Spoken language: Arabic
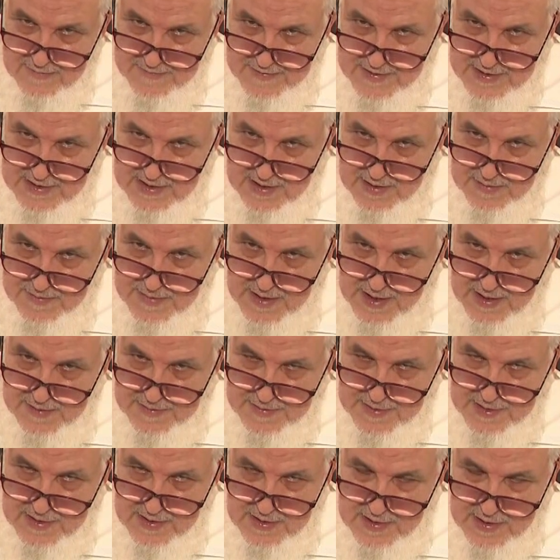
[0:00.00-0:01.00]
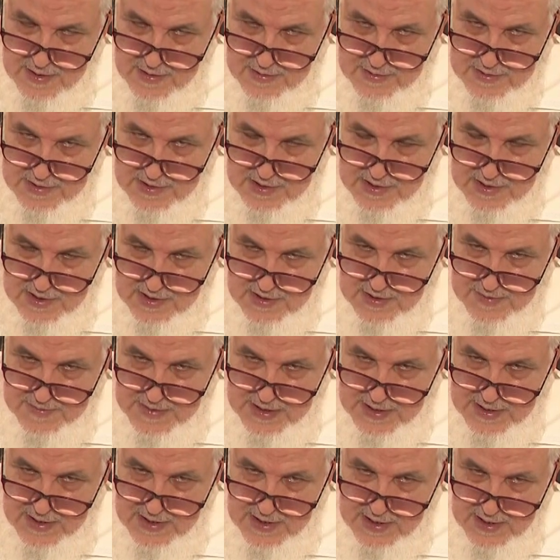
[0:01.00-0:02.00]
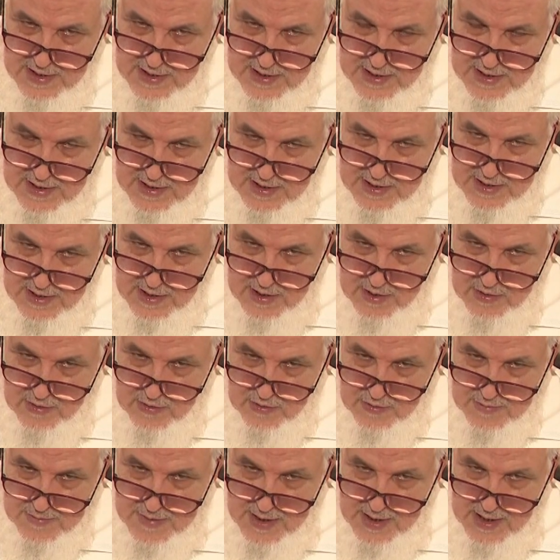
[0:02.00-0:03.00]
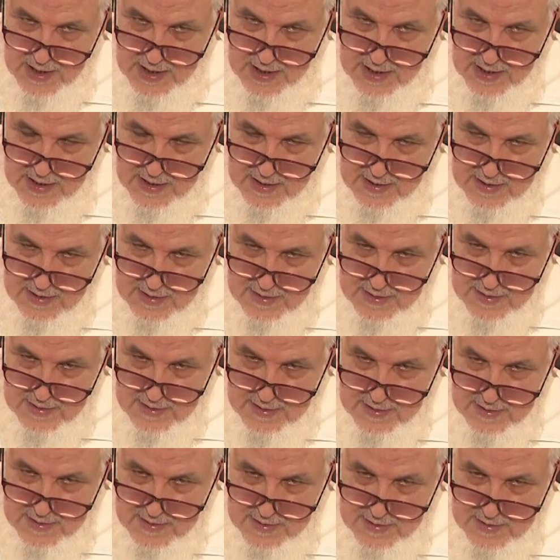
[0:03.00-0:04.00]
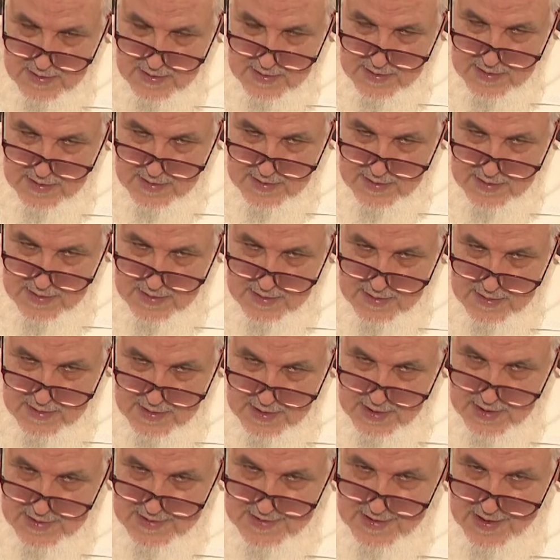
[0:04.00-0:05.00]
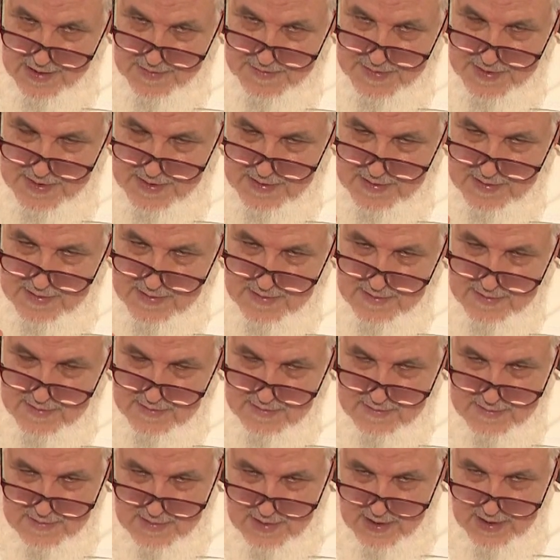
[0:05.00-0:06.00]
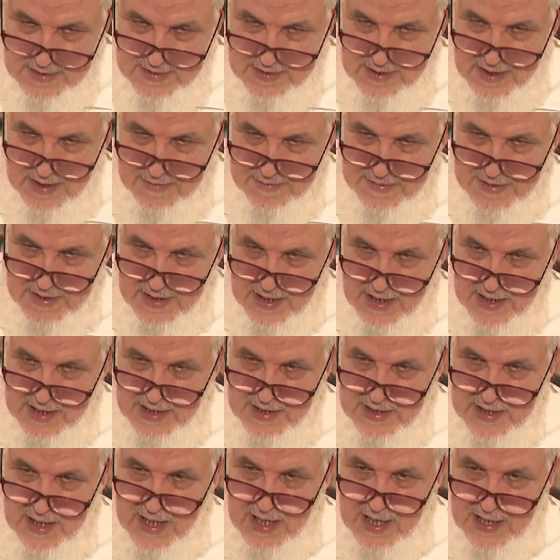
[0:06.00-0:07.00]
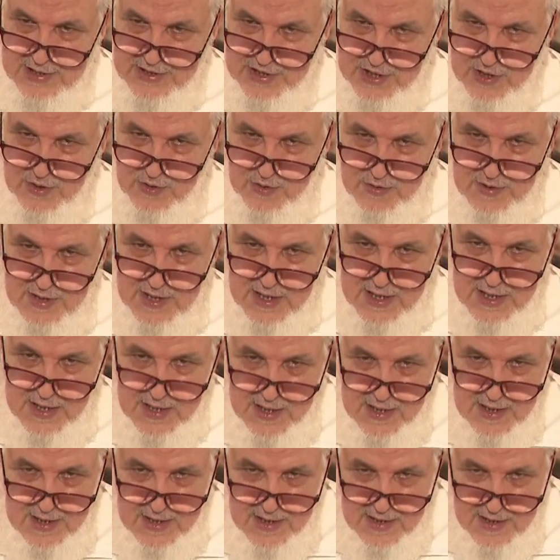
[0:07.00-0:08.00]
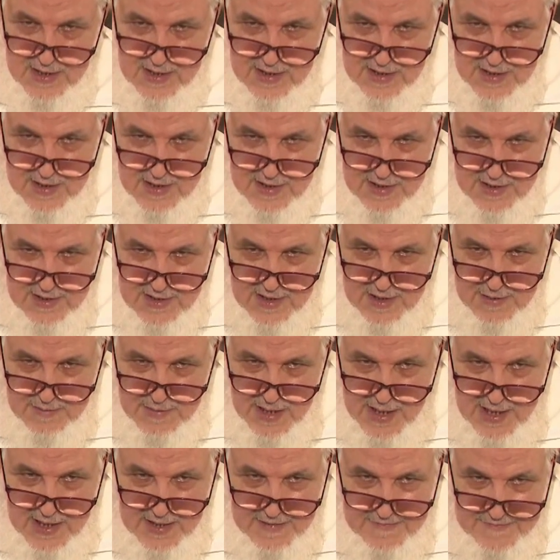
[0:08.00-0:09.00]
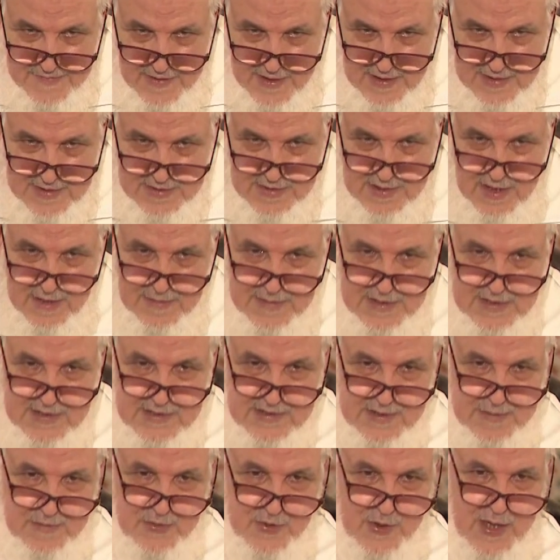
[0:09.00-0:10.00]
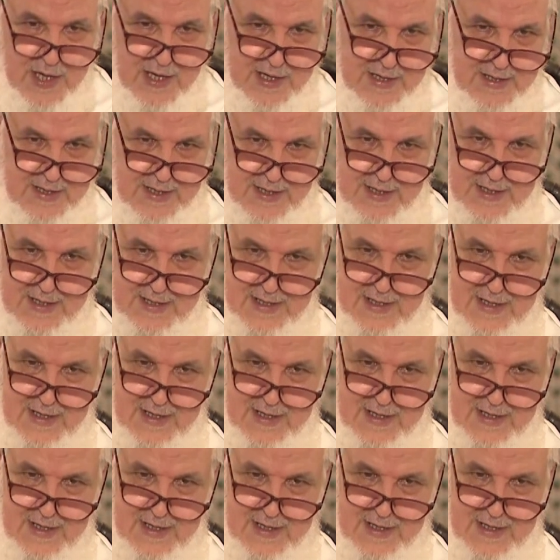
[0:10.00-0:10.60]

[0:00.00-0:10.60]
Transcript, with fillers: في دلباب نظم لهما يا صابي يا صابي أي عاشق للمعرفة صابي الصبوة هي